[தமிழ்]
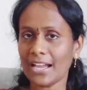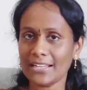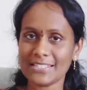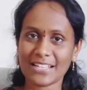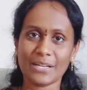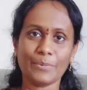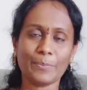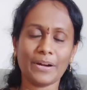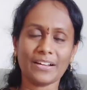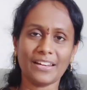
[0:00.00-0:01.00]
ஆன்சர் நம்ம
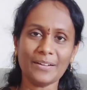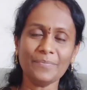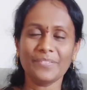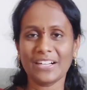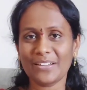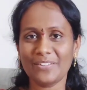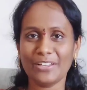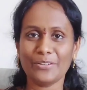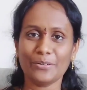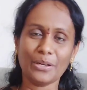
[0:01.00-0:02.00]
பார்க்கலாம் வாங்க
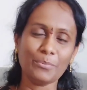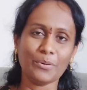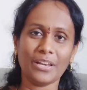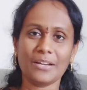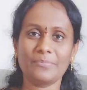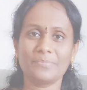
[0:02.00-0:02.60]
வீடியோக்குள்ளே போகலாம்